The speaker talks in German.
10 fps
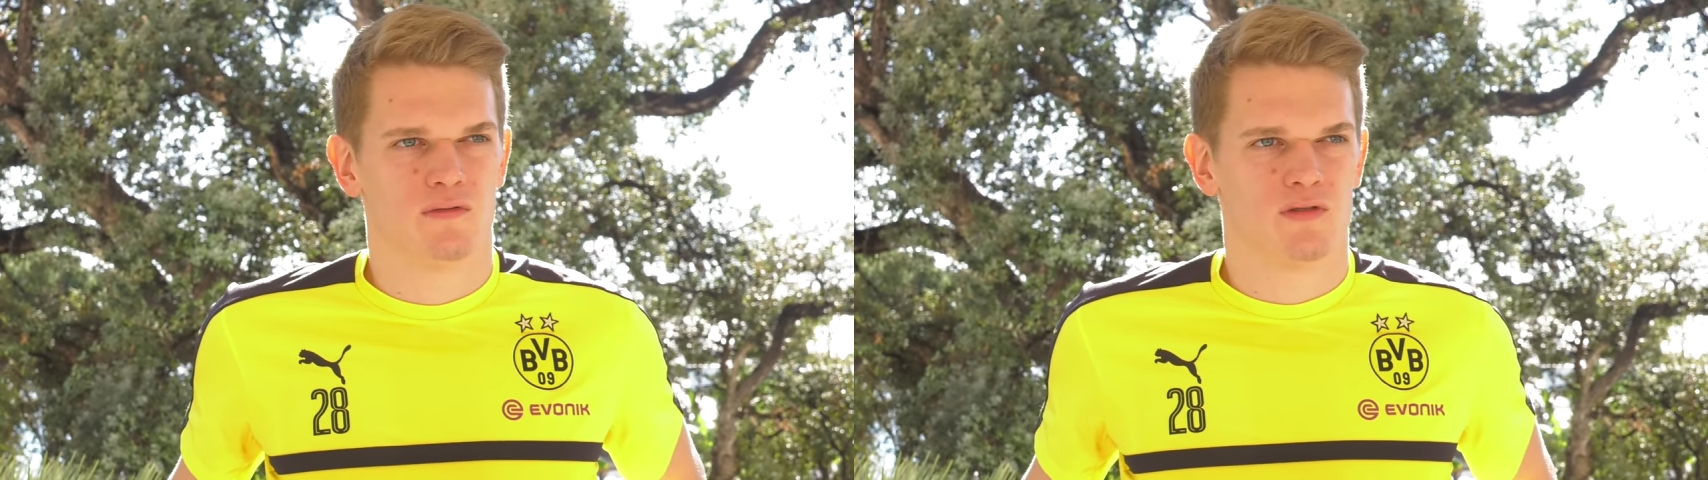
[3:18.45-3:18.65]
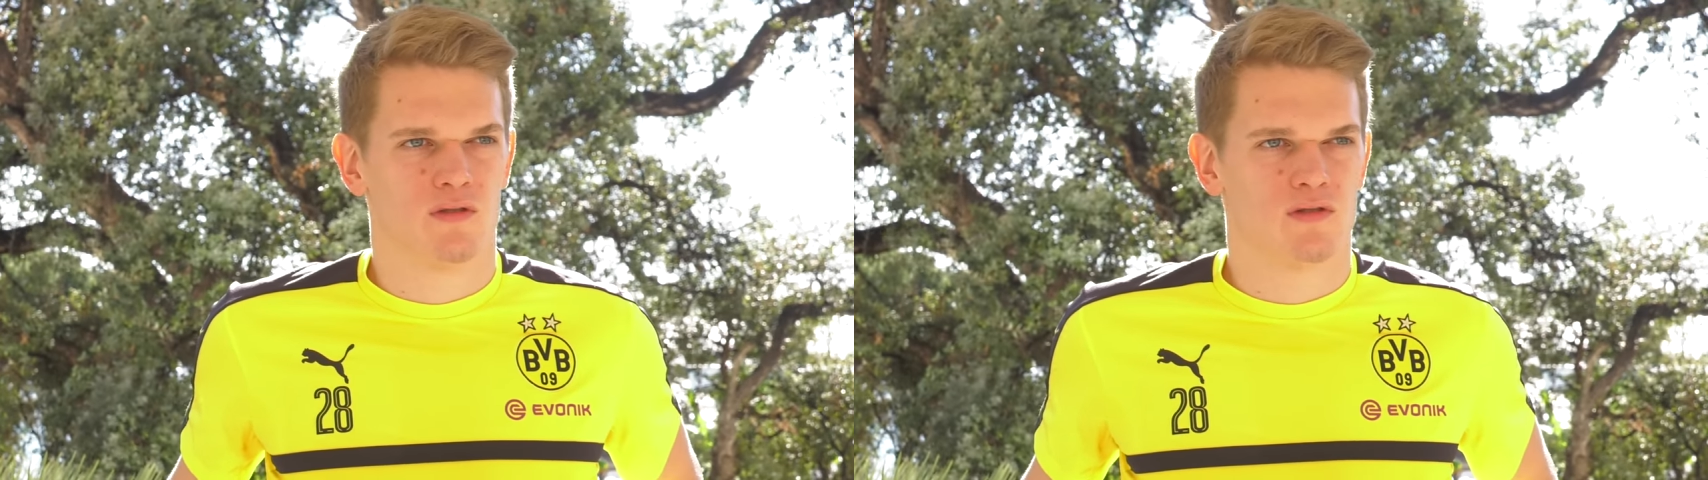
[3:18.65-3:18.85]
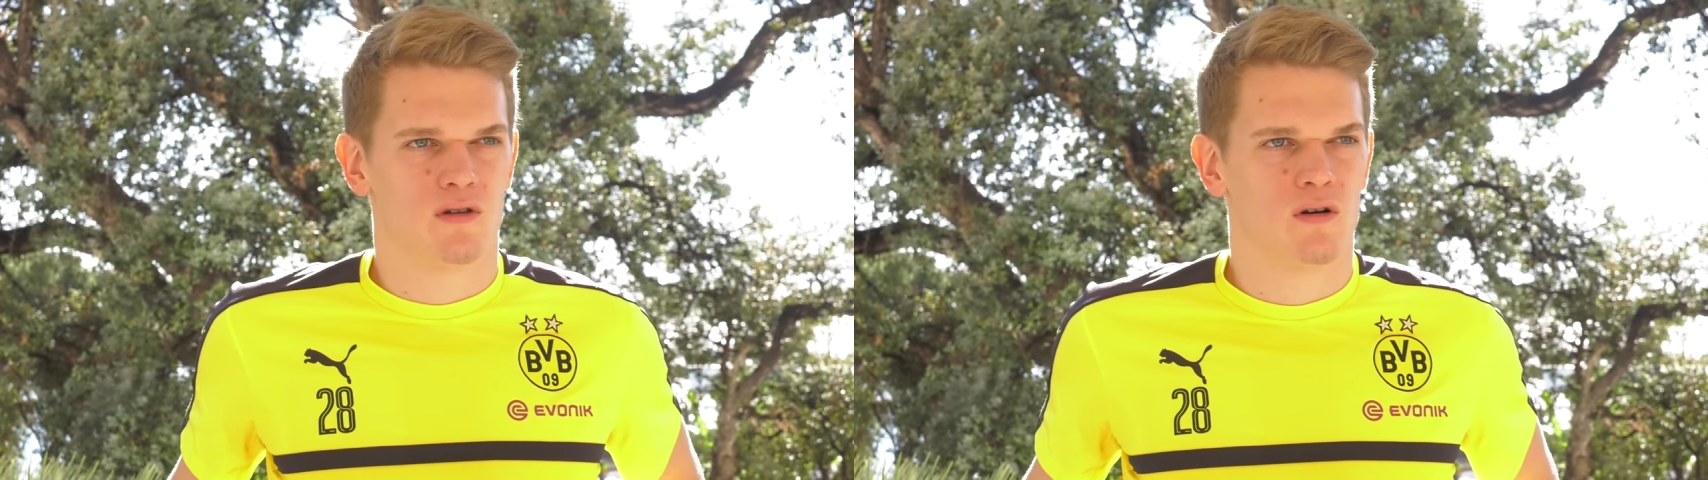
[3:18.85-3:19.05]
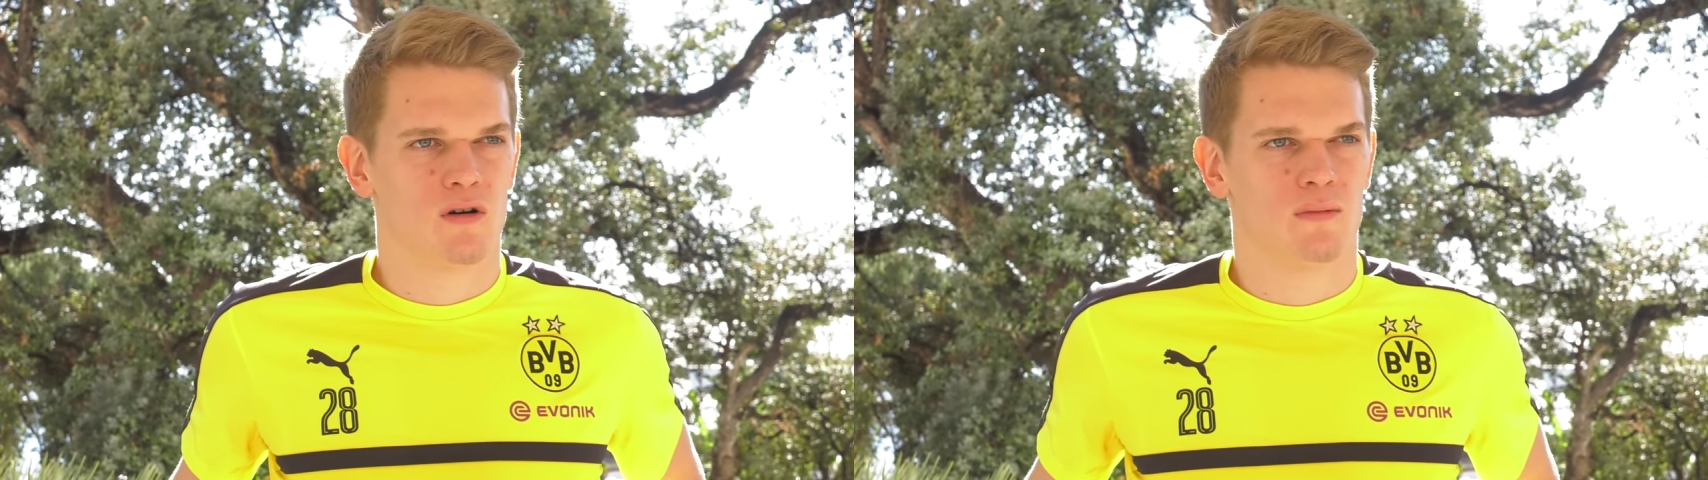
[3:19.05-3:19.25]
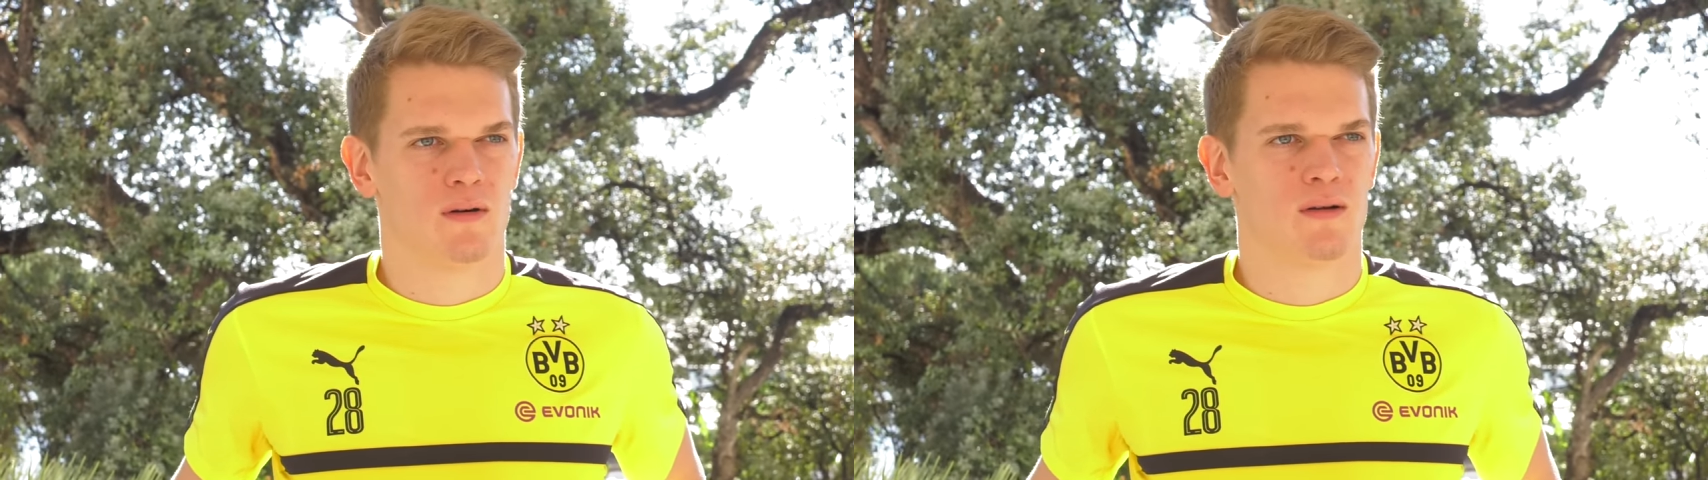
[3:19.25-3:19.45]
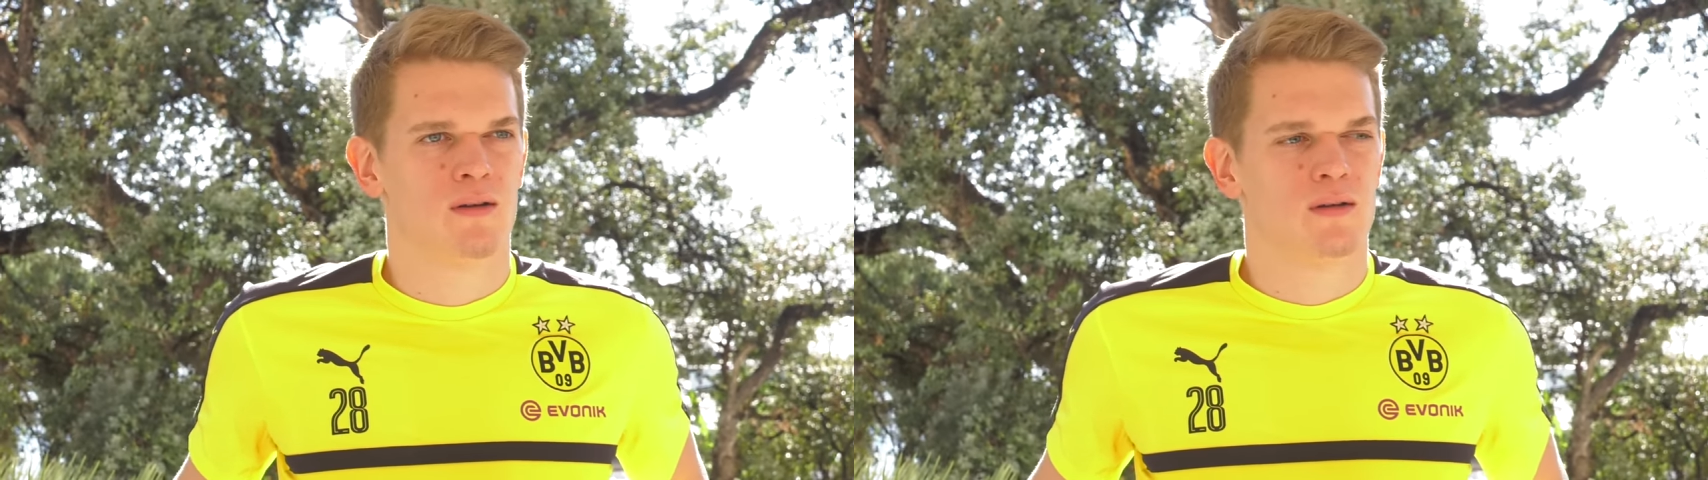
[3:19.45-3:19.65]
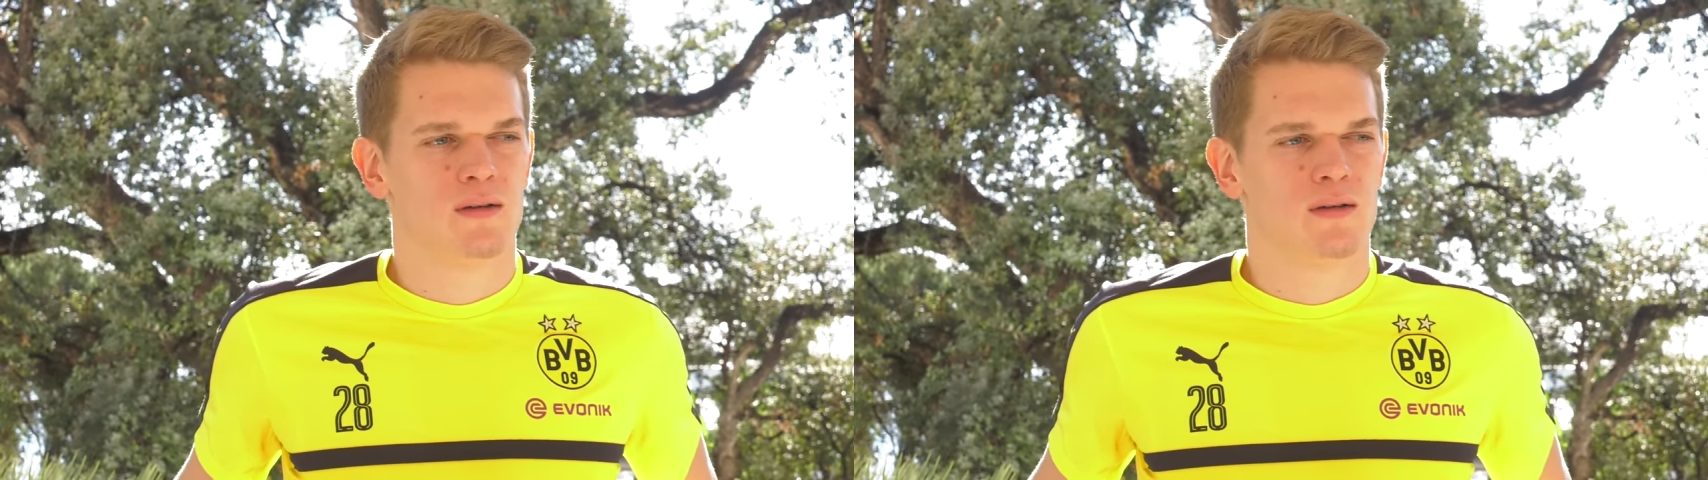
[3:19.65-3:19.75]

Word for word: wie sonst auch, aber